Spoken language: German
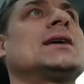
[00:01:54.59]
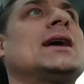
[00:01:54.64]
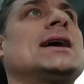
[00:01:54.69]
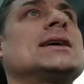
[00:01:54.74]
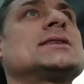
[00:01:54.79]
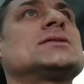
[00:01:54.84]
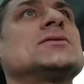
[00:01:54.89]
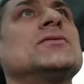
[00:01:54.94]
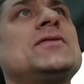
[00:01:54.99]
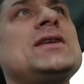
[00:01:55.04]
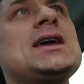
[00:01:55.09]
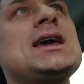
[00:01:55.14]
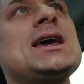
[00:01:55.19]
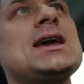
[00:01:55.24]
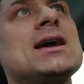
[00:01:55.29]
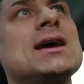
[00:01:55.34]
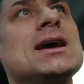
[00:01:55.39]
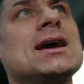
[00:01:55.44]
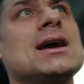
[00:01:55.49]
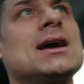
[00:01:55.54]
Also
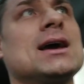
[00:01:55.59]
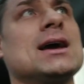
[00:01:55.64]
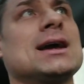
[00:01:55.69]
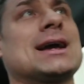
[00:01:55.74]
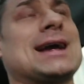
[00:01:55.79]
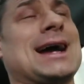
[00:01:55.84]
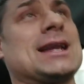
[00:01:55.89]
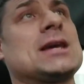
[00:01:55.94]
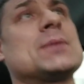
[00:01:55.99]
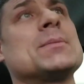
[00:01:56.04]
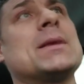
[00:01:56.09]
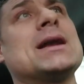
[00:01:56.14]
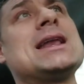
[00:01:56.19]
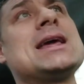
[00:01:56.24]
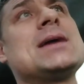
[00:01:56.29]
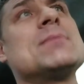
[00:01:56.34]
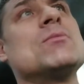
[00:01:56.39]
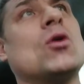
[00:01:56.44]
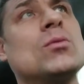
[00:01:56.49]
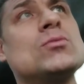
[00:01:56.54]
wie kann ich mein Leben